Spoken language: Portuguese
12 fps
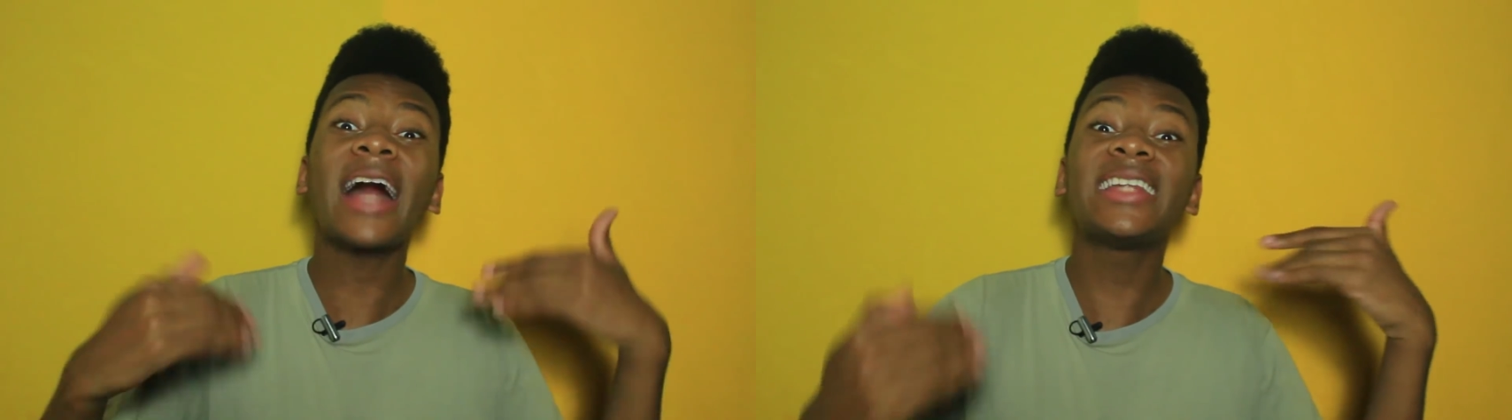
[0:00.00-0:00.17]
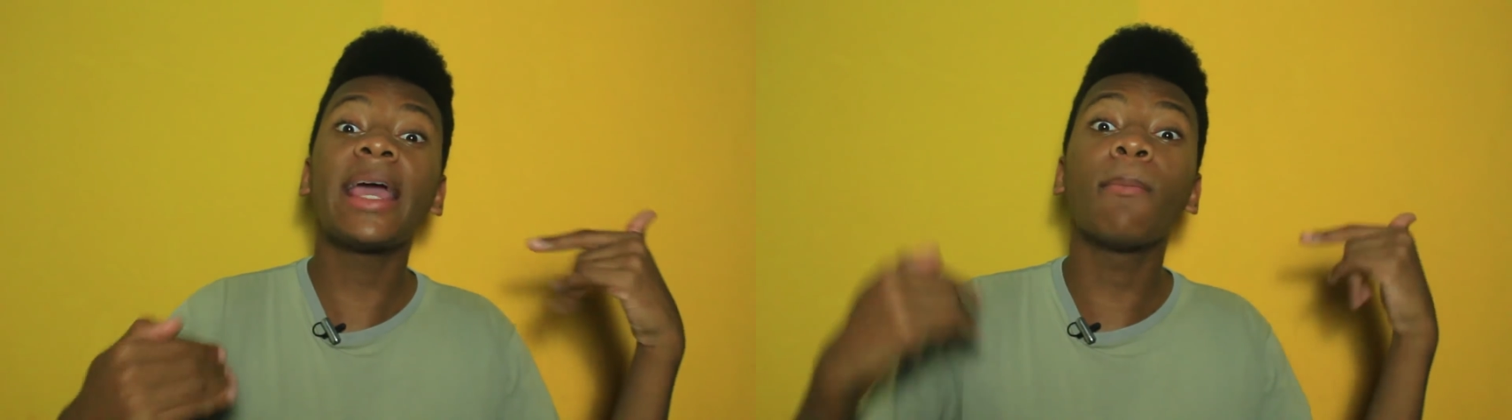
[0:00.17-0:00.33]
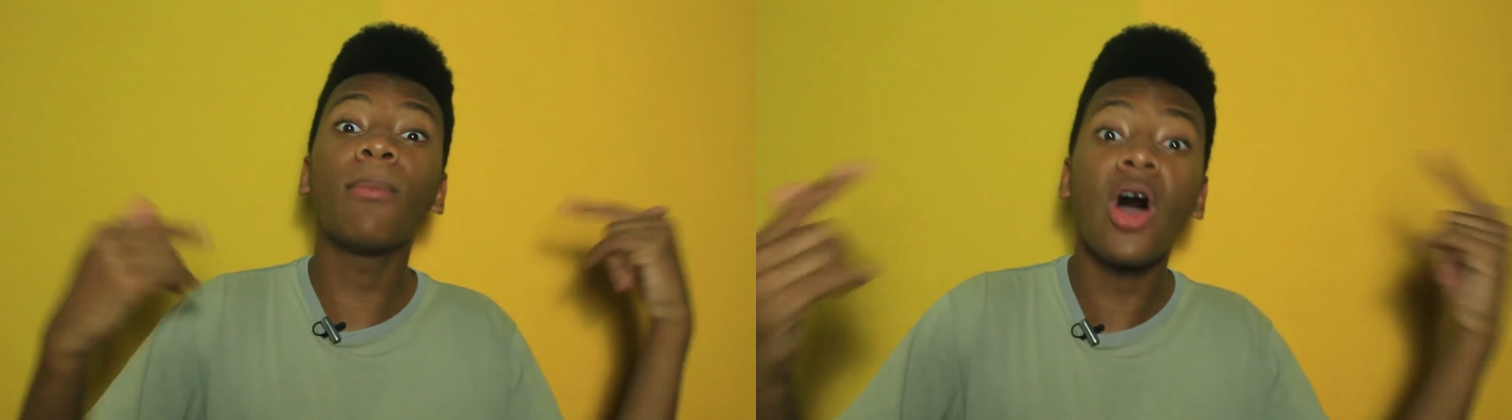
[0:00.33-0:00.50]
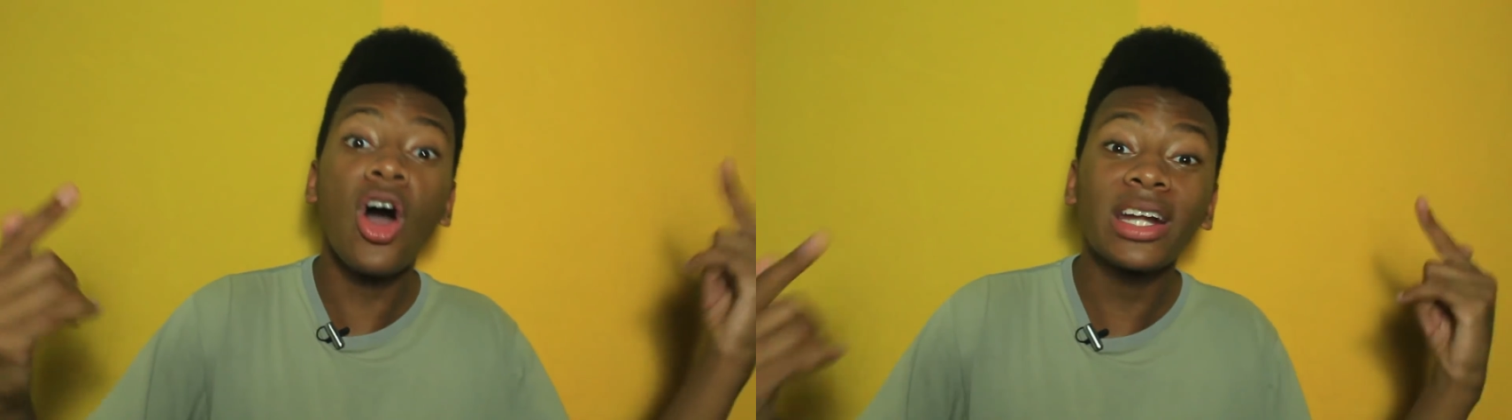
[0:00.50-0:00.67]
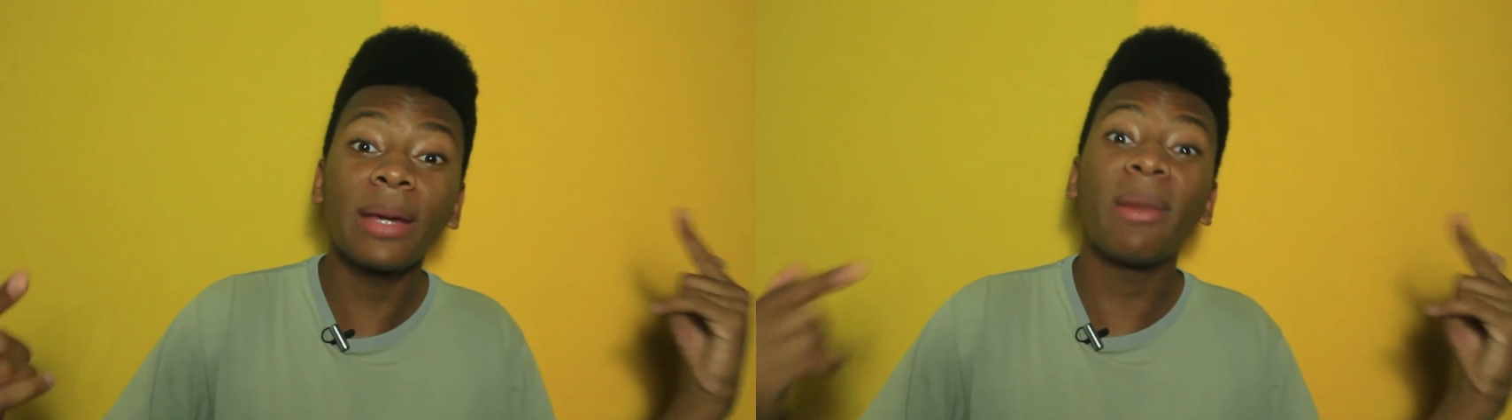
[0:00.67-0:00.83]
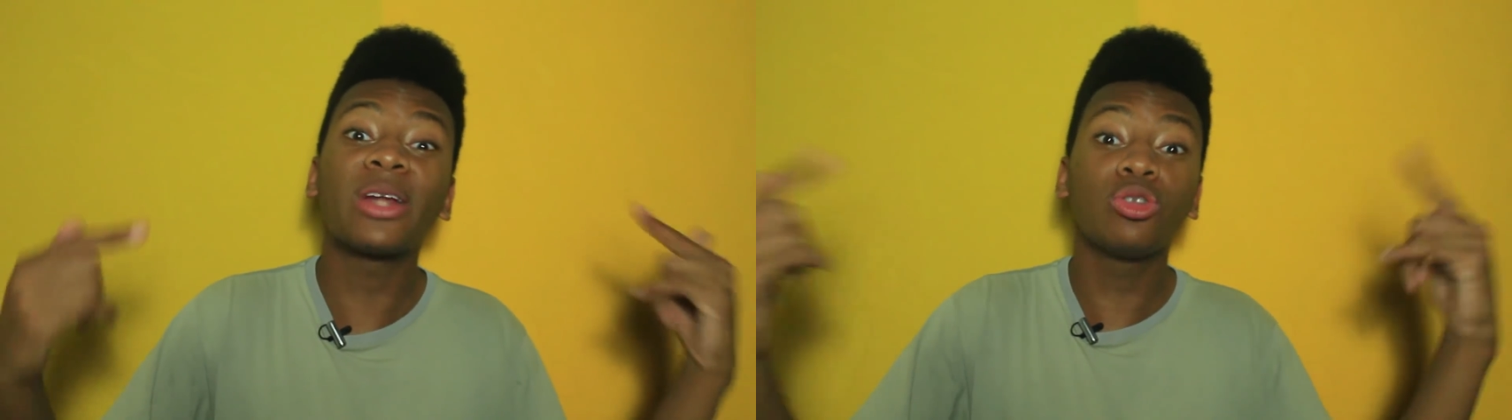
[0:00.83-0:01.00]
à
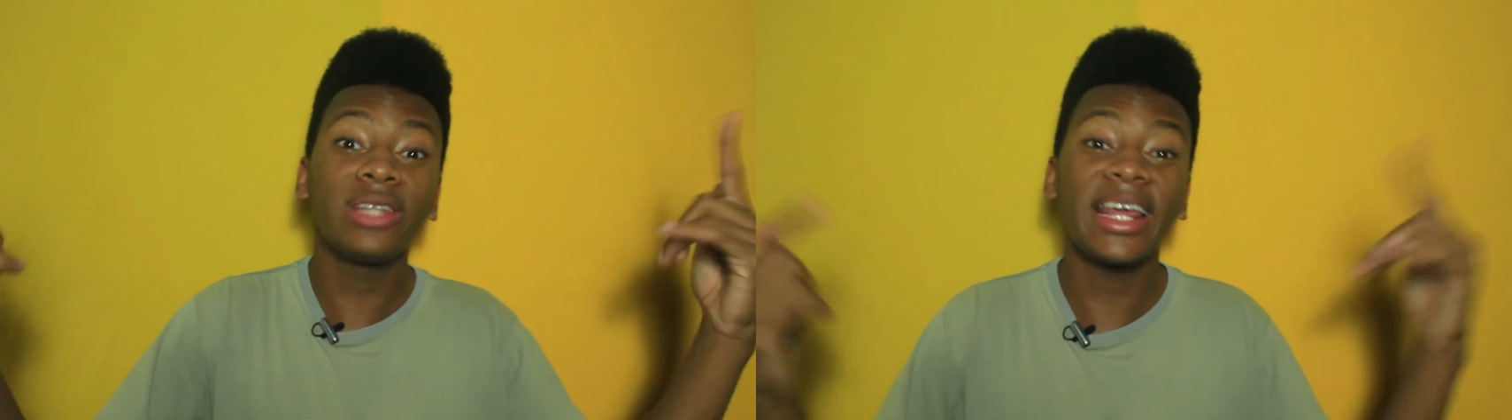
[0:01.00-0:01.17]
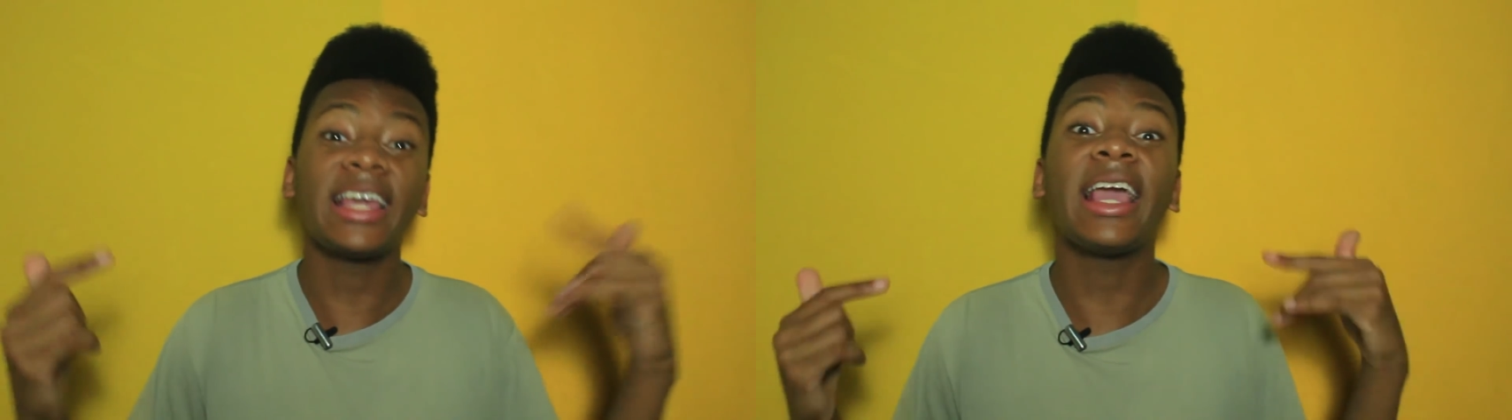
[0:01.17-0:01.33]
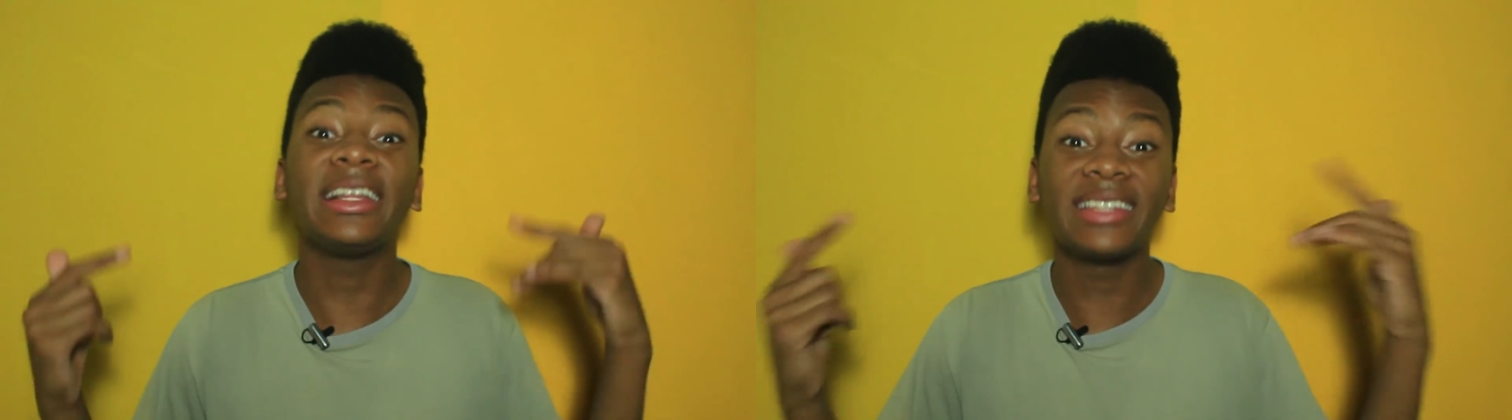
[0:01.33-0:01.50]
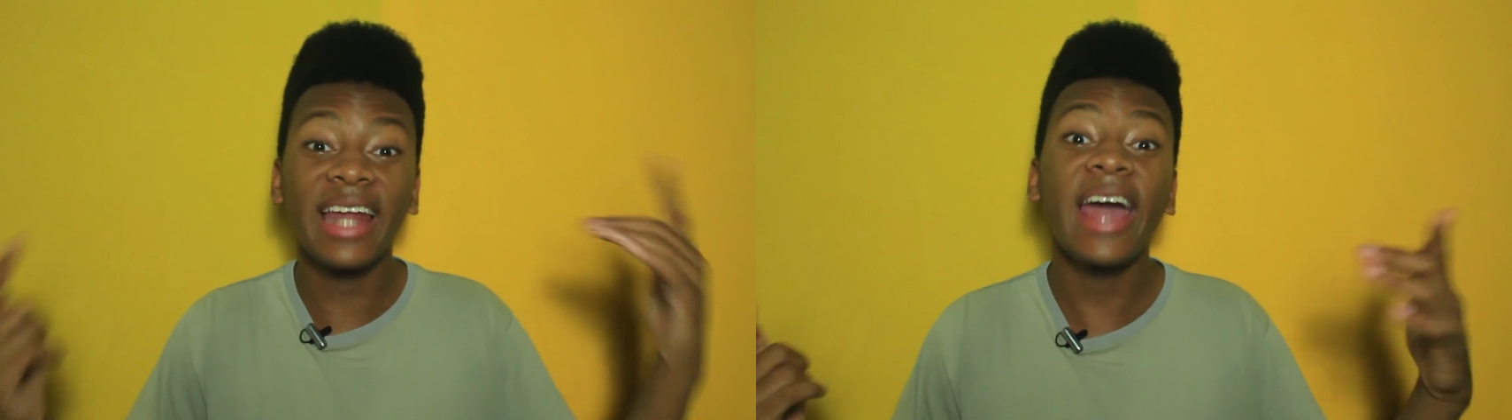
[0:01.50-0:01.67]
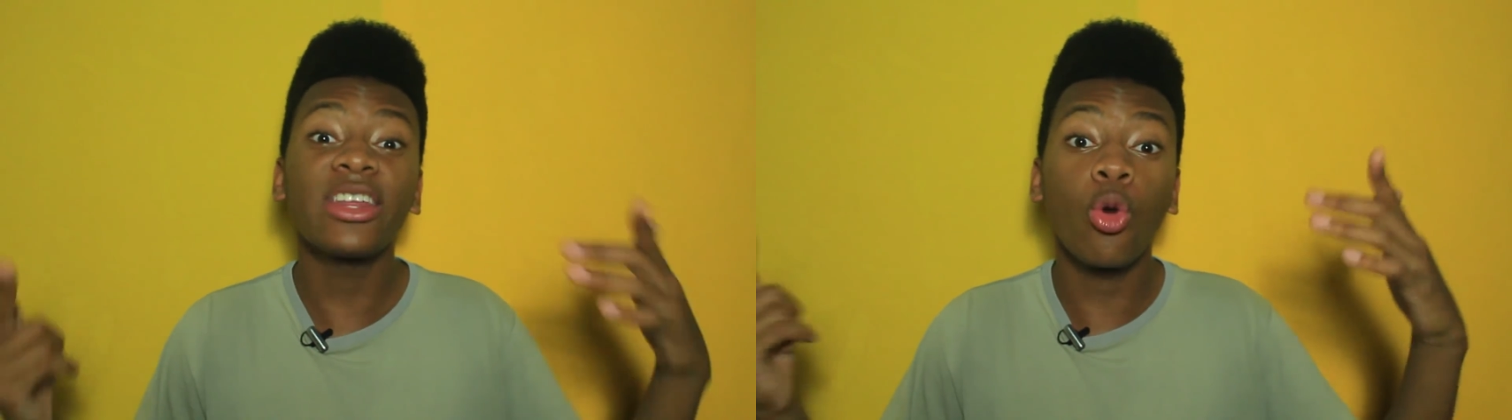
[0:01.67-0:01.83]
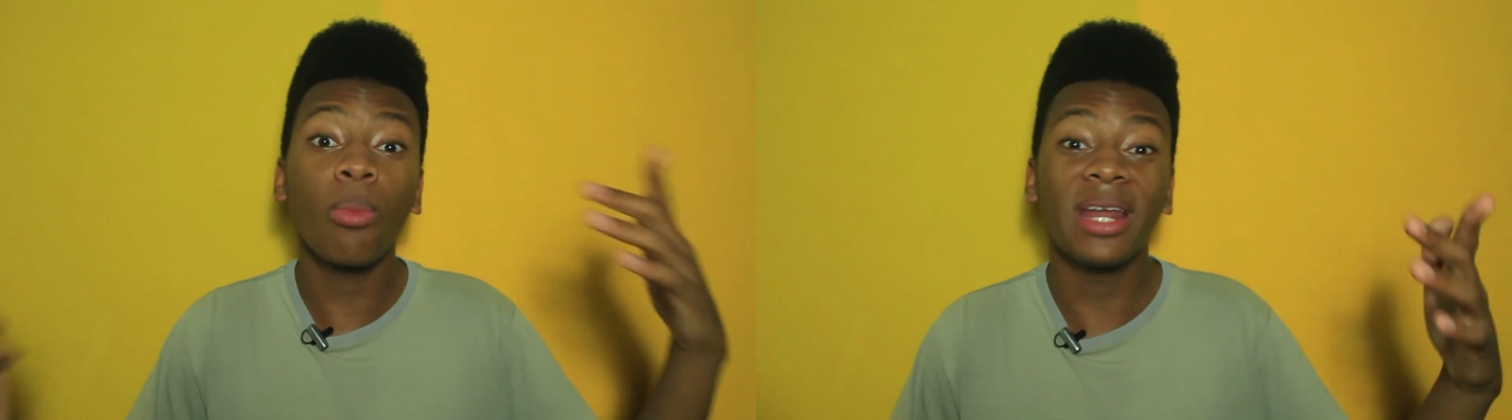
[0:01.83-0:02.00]
demora para o trem
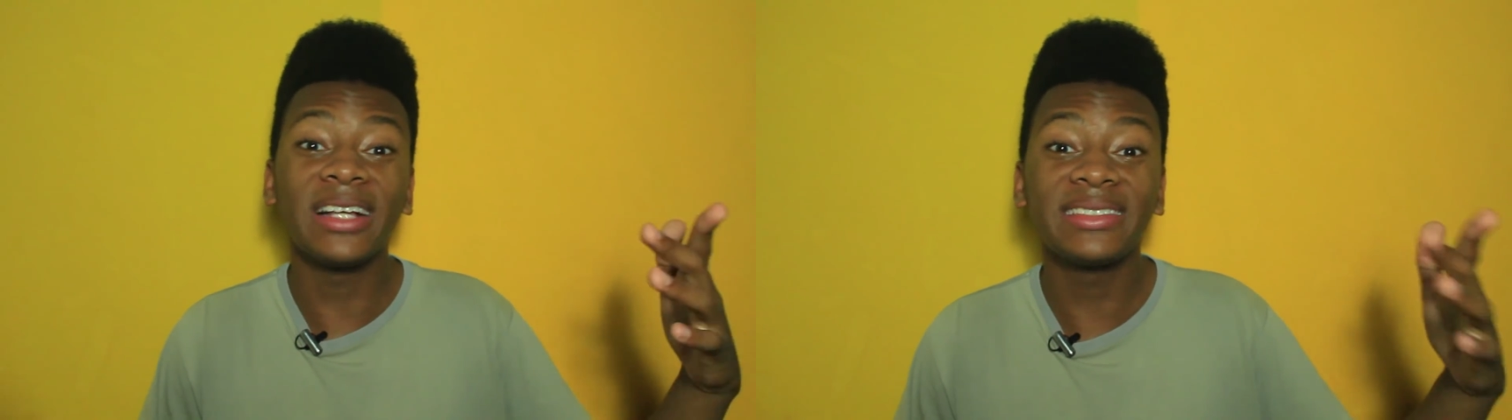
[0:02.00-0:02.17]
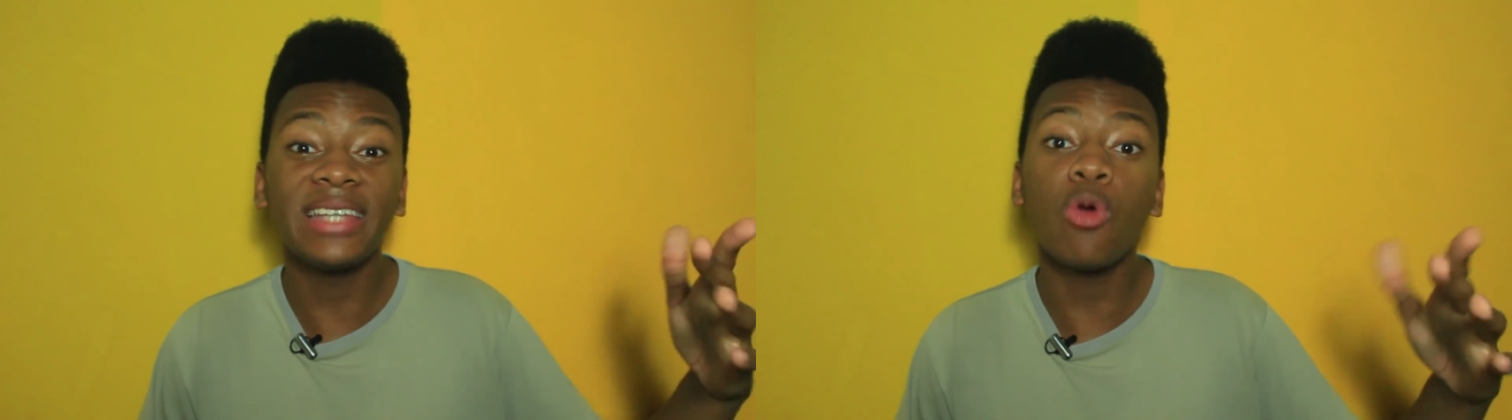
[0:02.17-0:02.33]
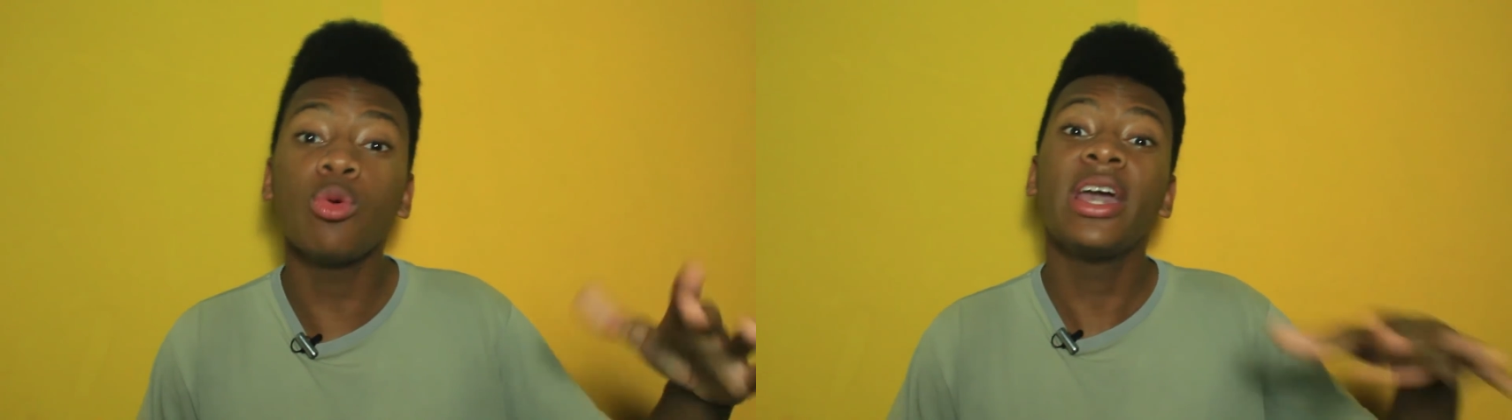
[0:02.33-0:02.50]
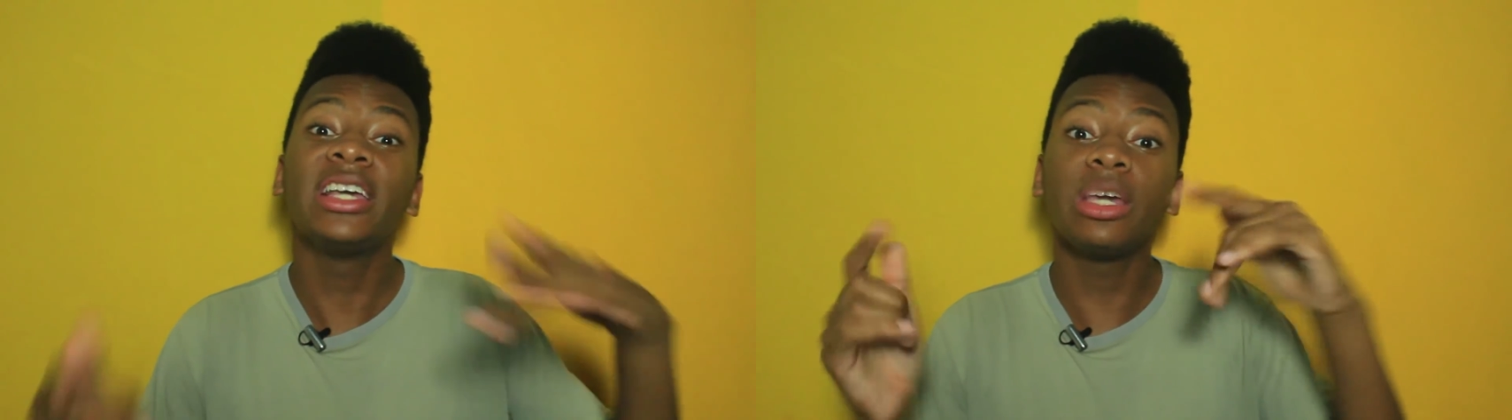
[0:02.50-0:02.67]
entrar em operação,